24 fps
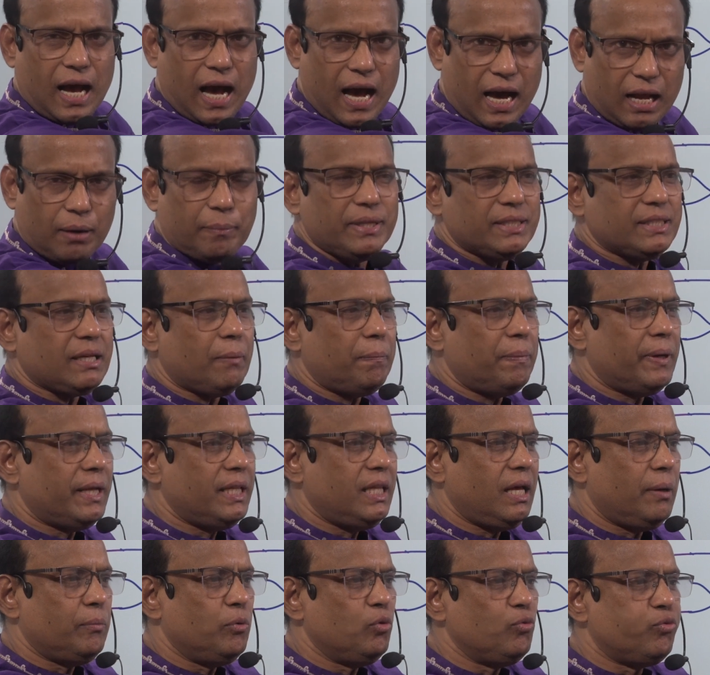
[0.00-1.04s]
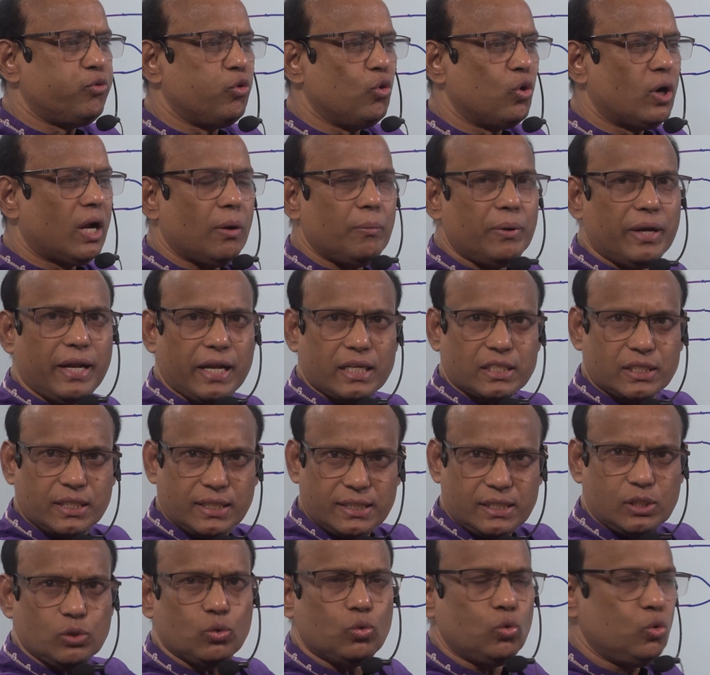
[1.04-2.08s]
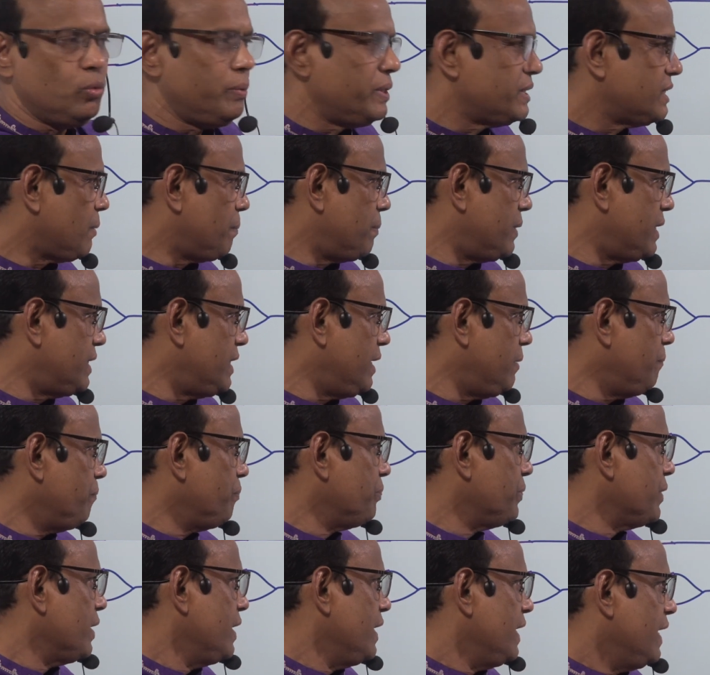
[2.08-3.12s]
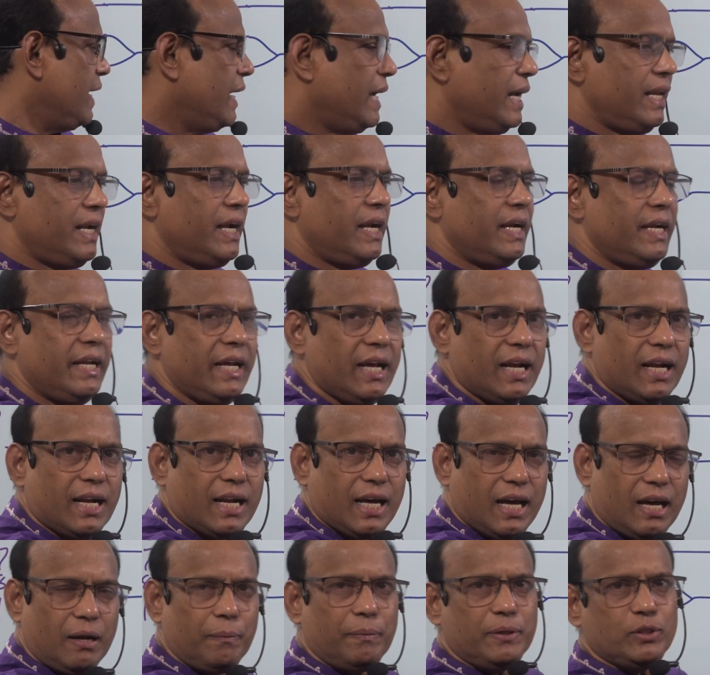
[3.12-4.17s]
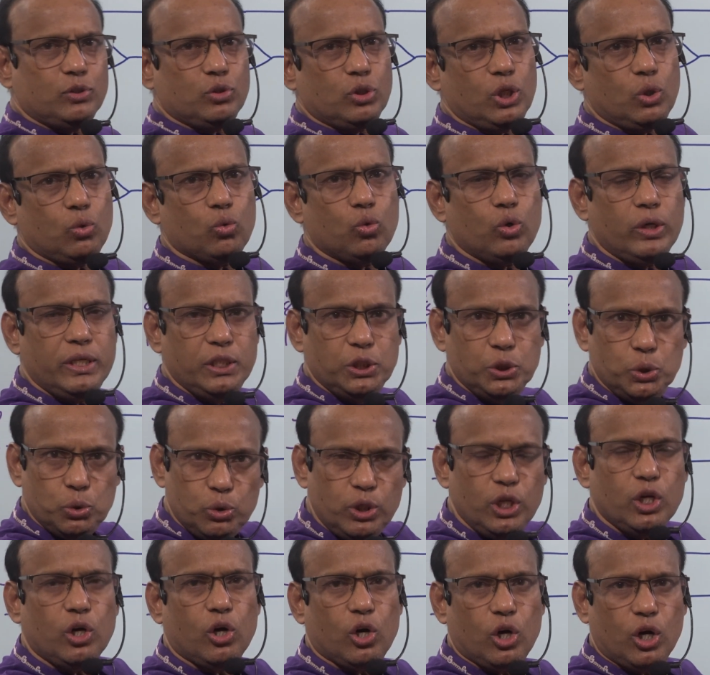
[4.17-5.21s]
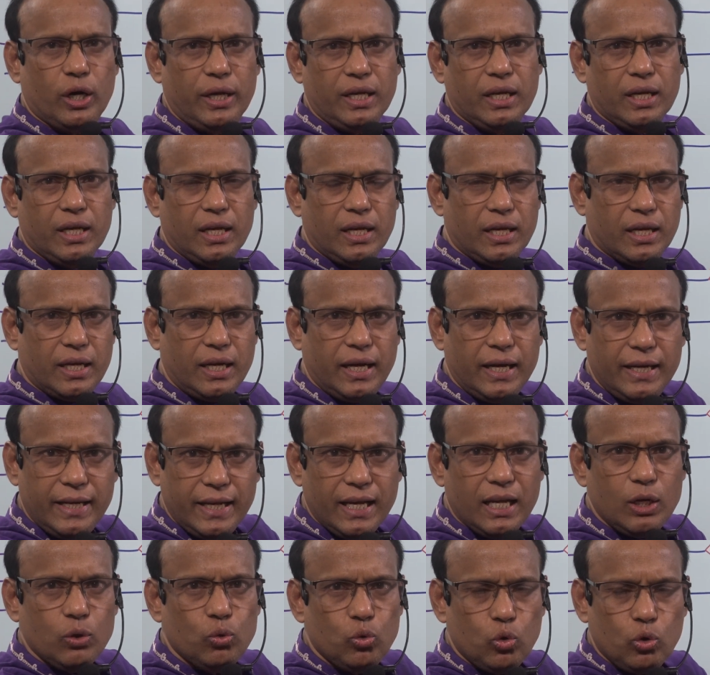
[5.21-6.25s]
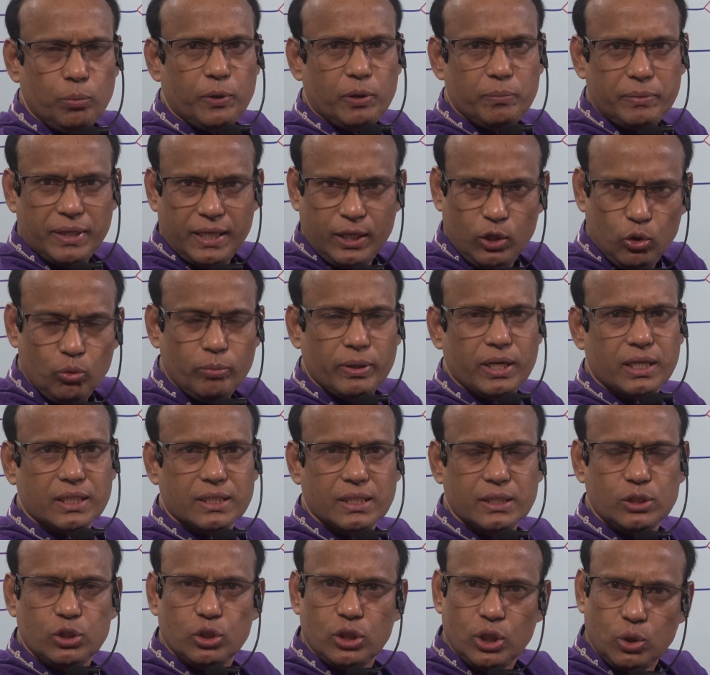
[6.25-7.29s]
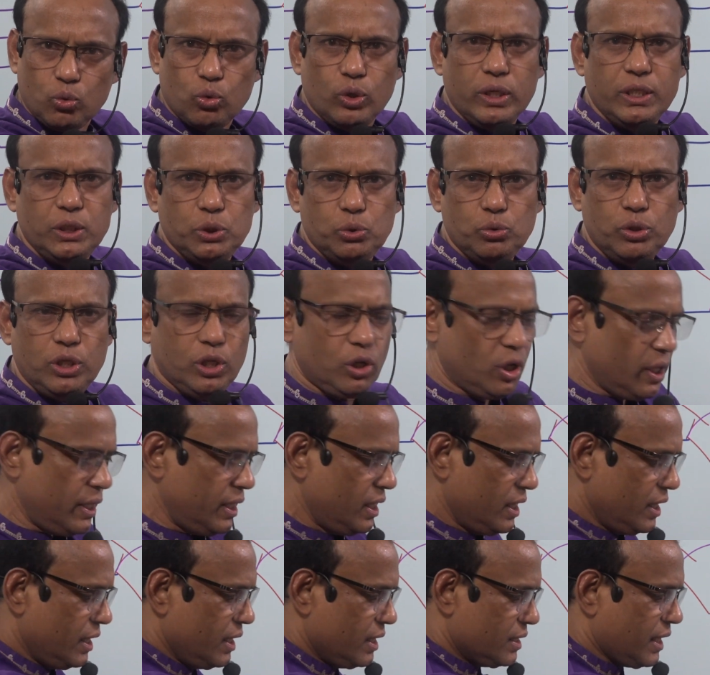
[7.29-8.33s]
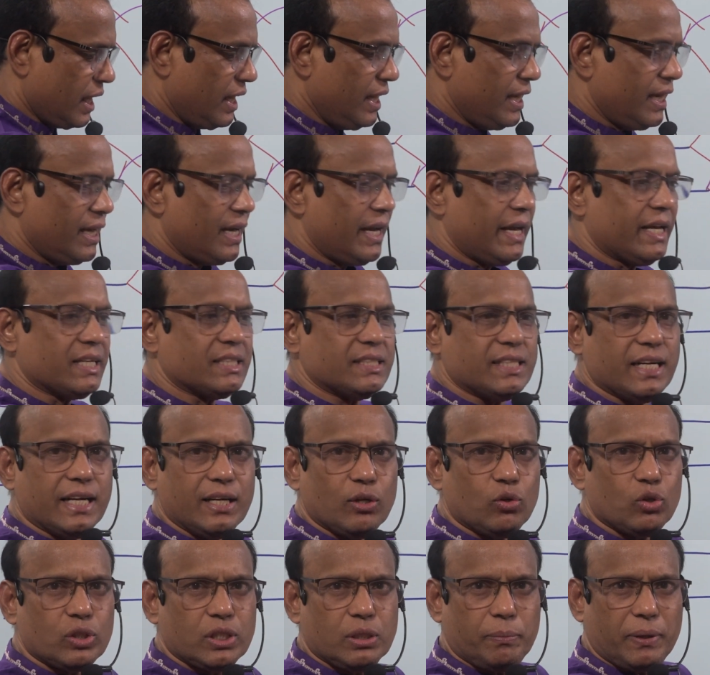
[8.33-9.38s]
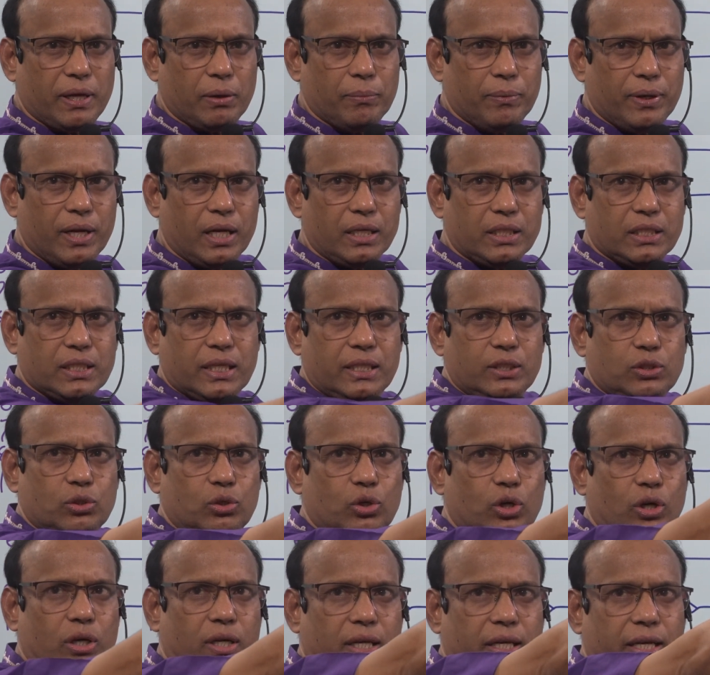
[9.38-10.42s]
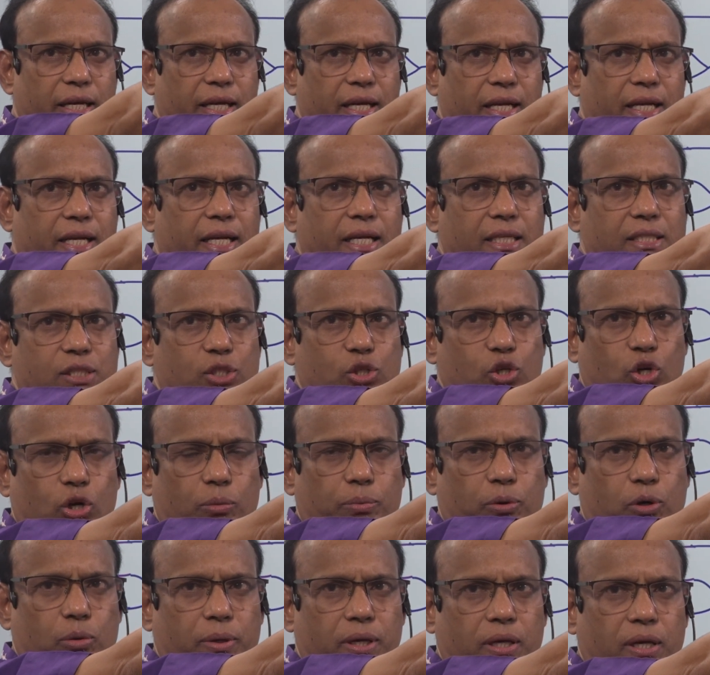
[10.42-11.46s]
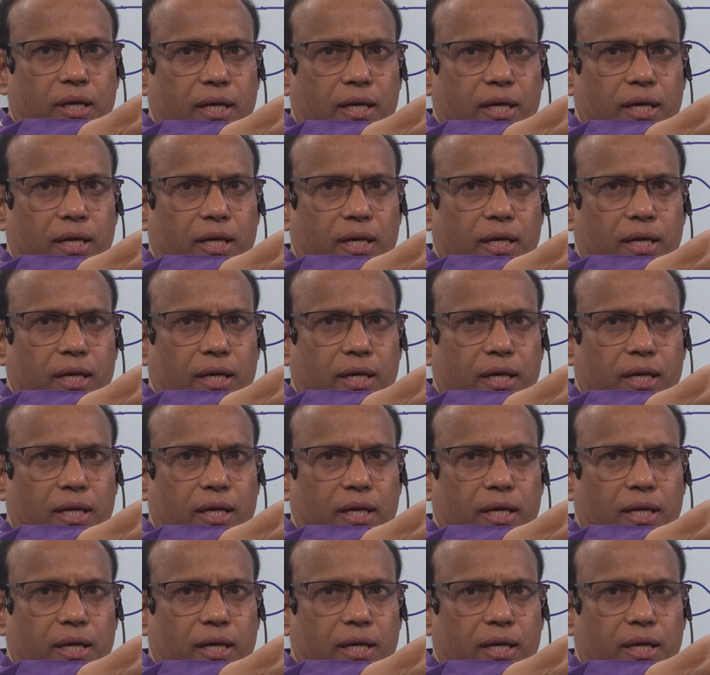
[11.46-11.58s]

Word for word: আর্মে সাপ্লাই দেয় এবং ফোর আর্মের এক্সটেন্সিভ গ্রুপে সাপ্লাই দেয় এই রেডিয়াল নার্ভে যদি কোনো ইঞ্জুরি হয় রেডিয়াল গ্রুপ অফ দ্য আসে যদি কোনো ইঞ্জুরি হয় তাহলে এর এক্সটেন্ড করতে পারবে না সেই জন্য এই রিস ড্রপ হবে